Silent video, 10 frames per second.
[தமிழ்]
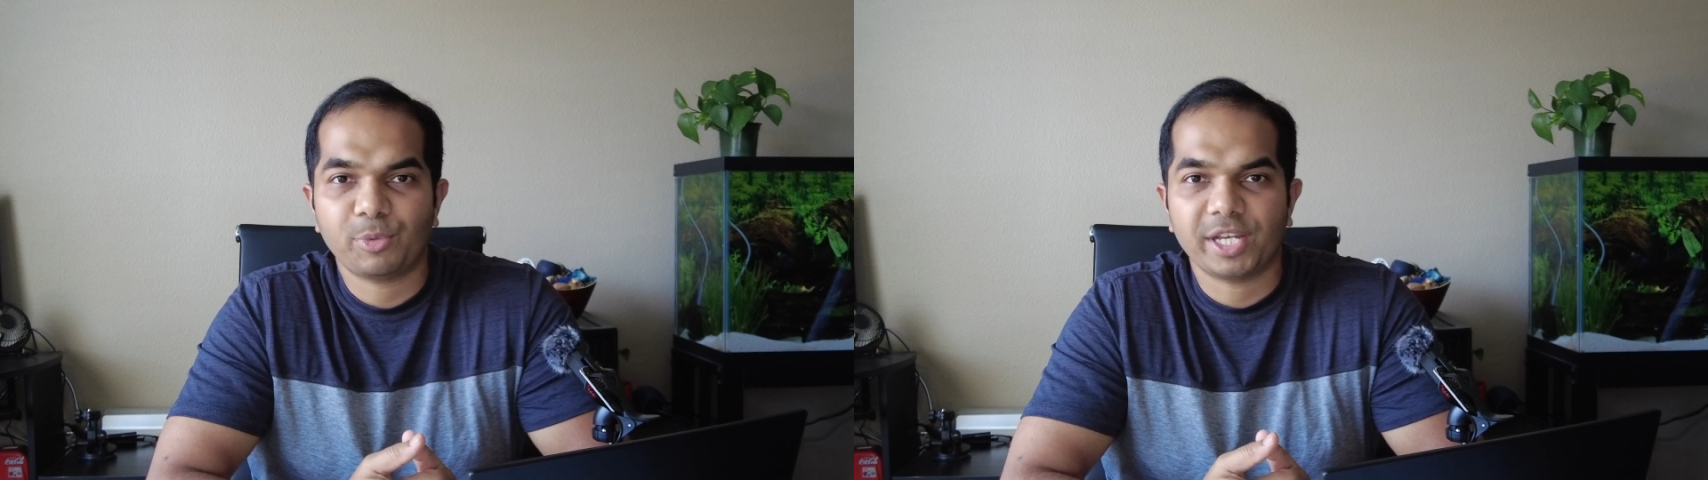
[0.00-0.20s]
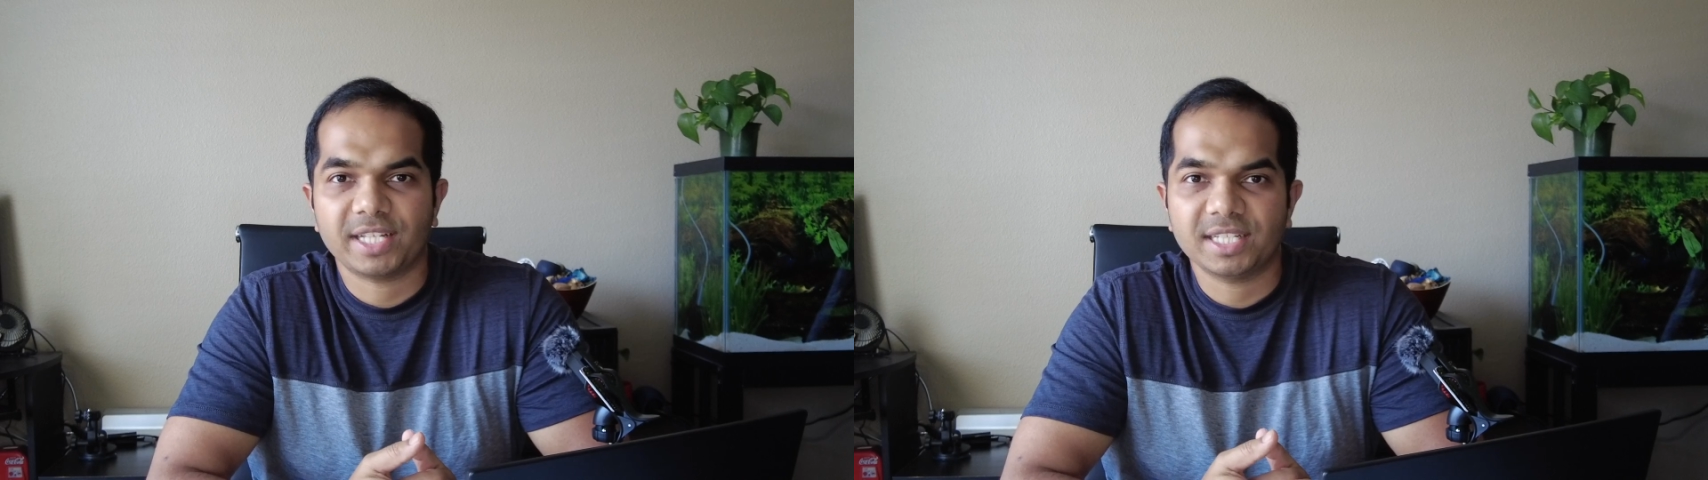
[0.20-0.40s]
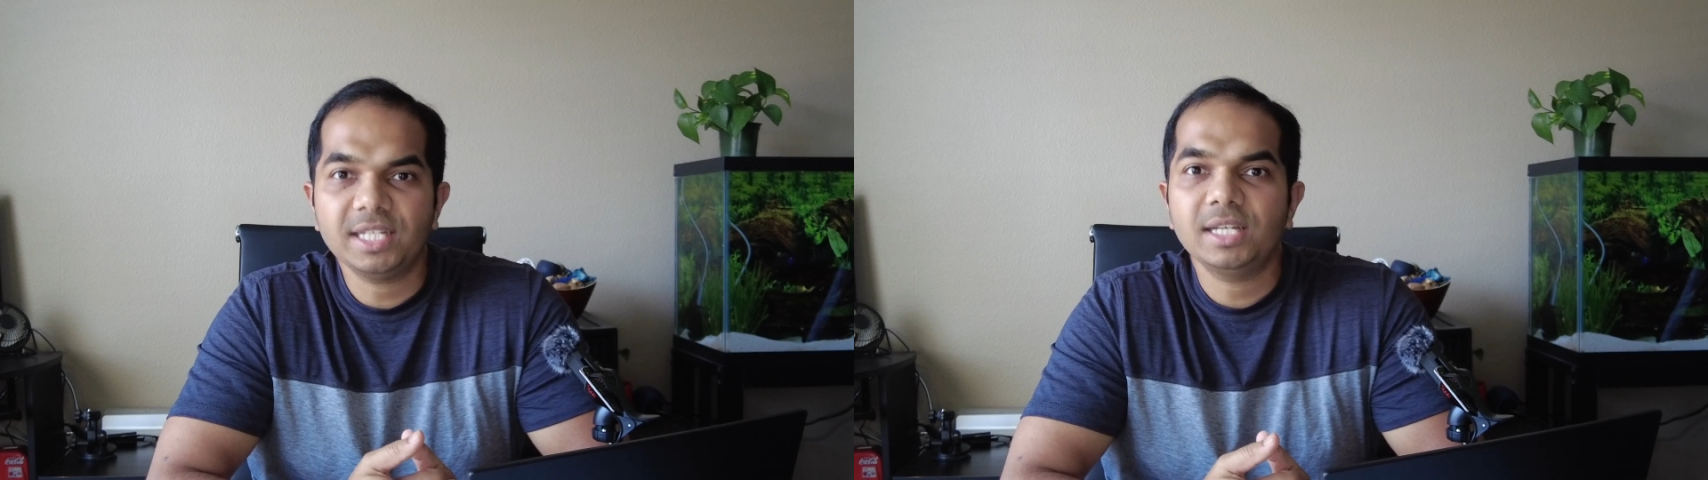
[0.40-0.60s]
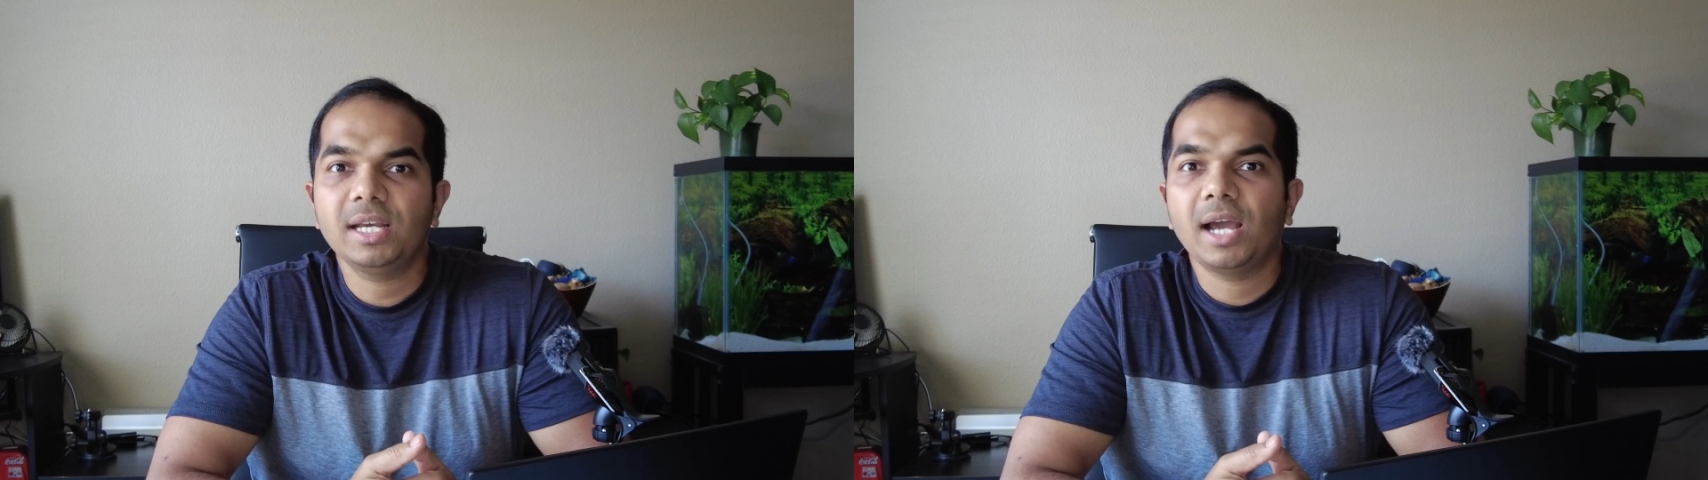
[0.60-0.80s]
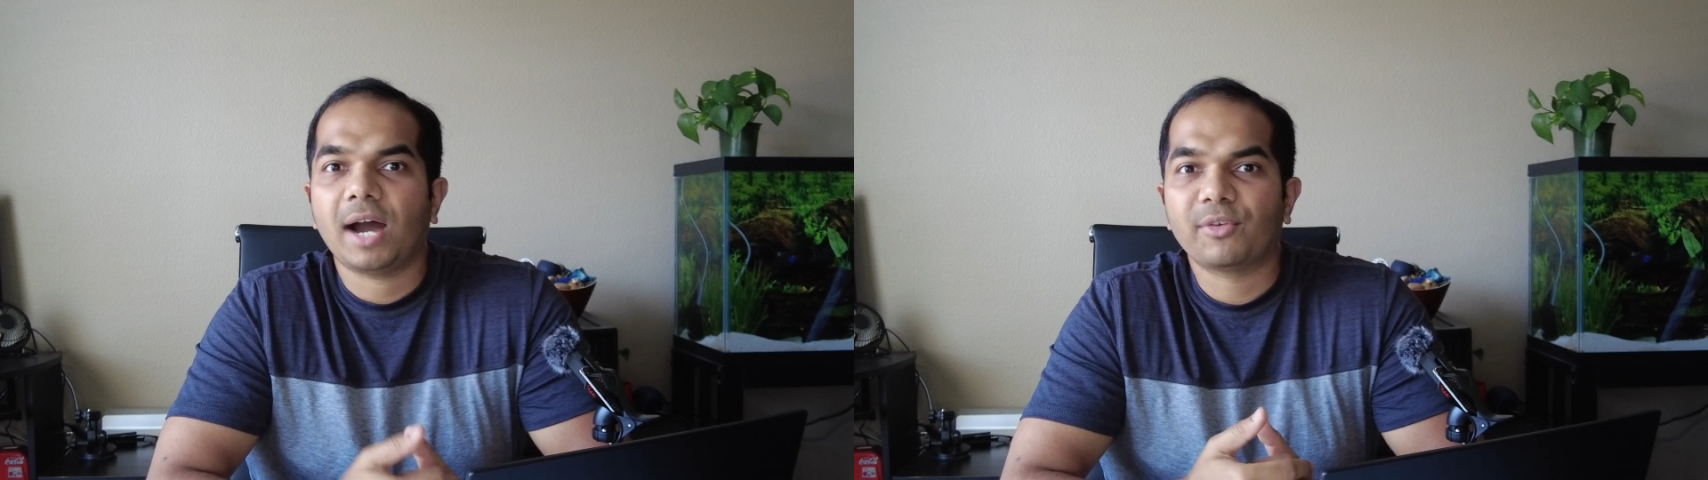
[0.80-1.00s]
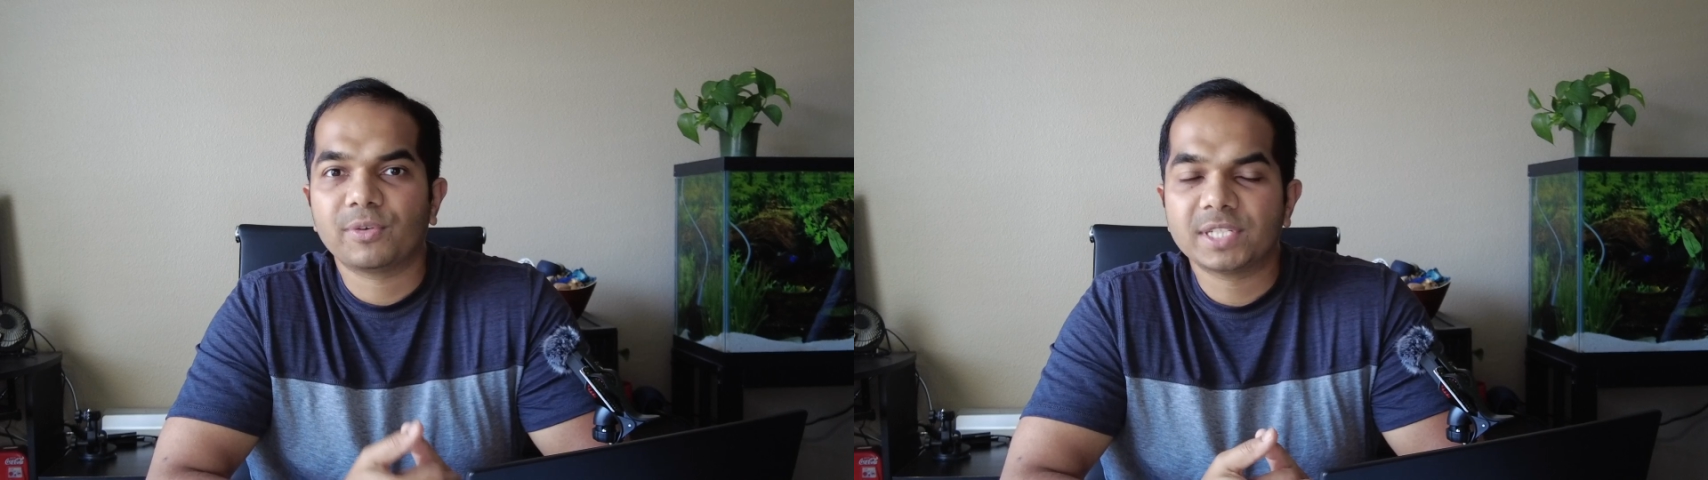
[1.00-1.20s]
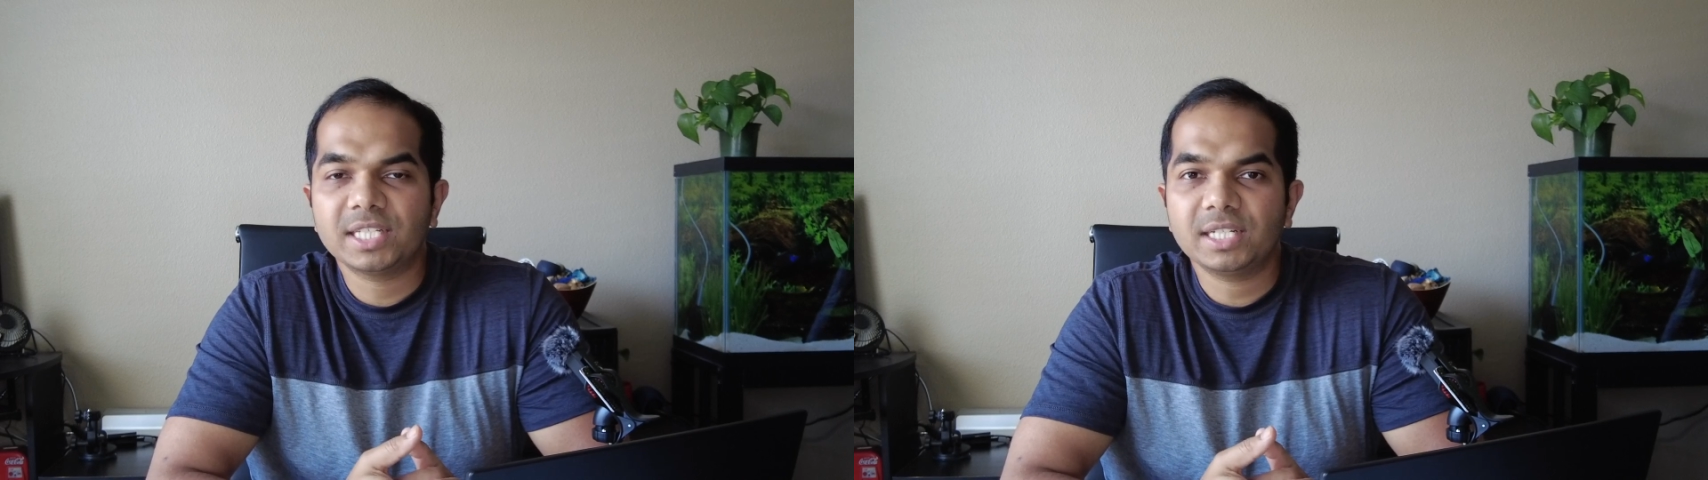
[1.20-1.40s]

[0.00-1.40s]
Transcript: முடியாது அவங்க வந்து